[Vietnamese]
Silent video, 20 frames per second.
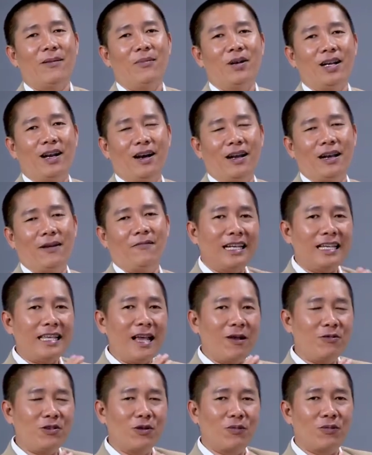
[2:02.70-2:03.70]
ta mới gọi là cái
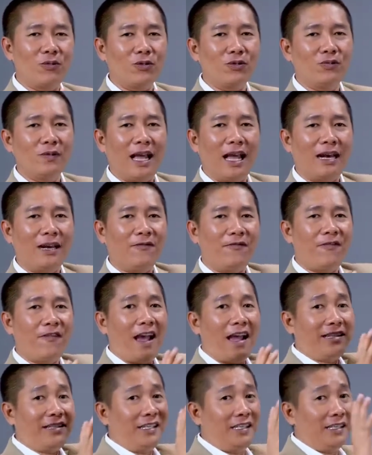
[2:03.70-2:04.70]
giáo dục của chúng ta nó
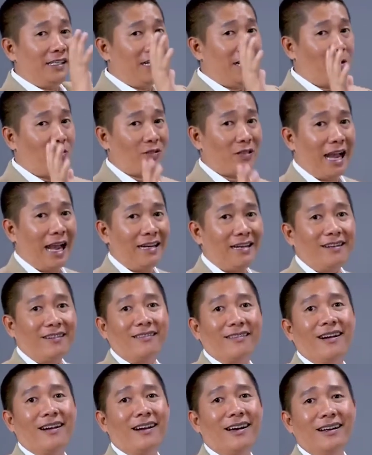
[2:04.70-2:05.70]
phát triển não trái
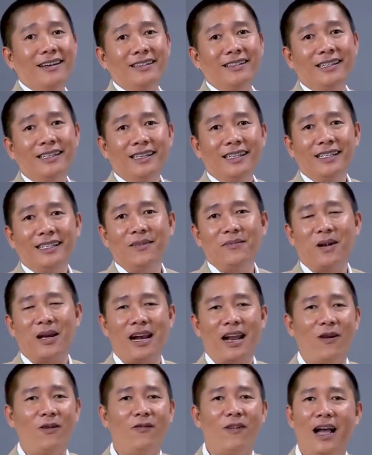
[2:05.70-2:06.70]
rất là lớn nhưng
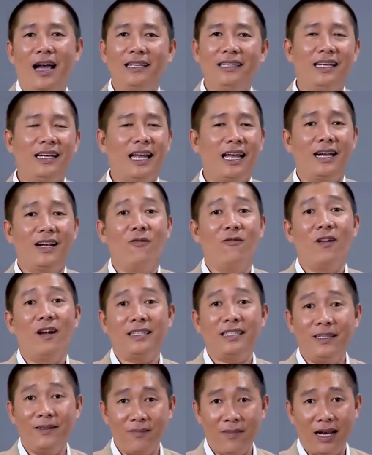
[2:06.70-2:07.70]
mà não phải thì lại không
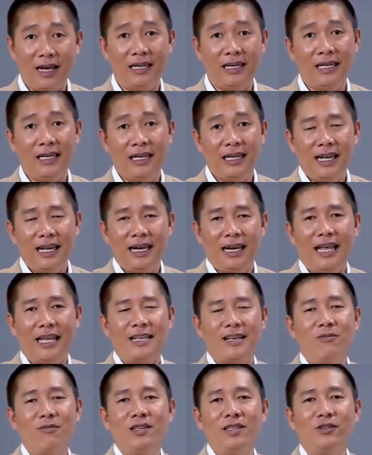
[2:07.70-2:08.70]
phát triển mạnh
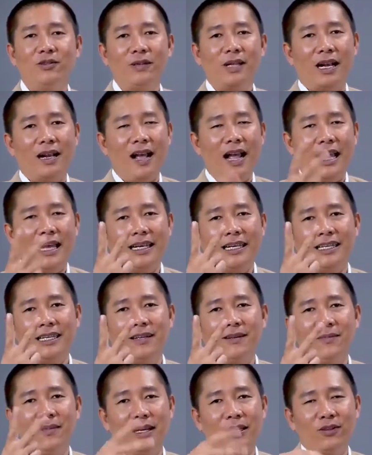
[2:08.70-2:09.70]
là giống như chúng ta có hai cái
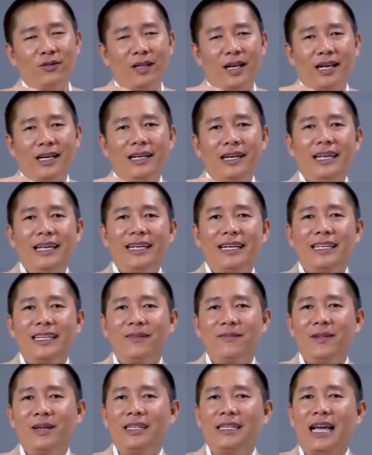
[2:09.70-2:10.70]
chân mà chúng ta cứ đi cái
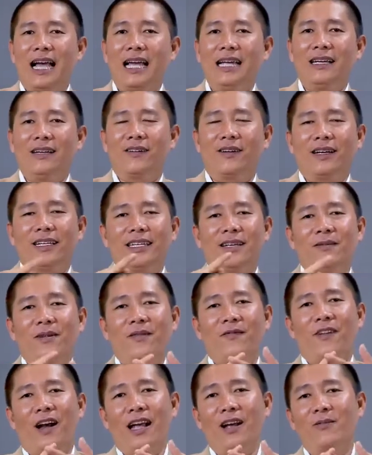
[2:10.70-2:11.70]
chân bên trái còn cái chân
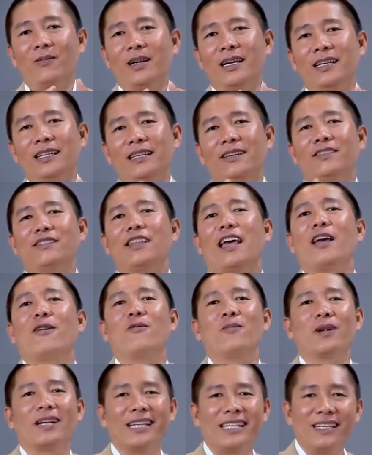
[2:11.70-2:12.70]
bên phải không đi thì nó
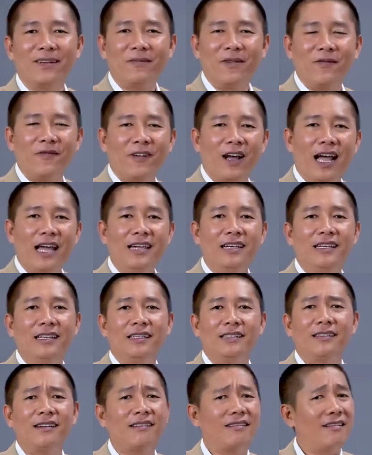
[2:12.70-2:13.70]
teo mất cái chân bên phải
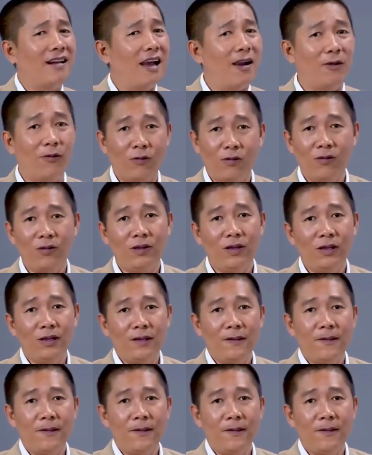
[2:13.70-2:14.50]
rất là uổng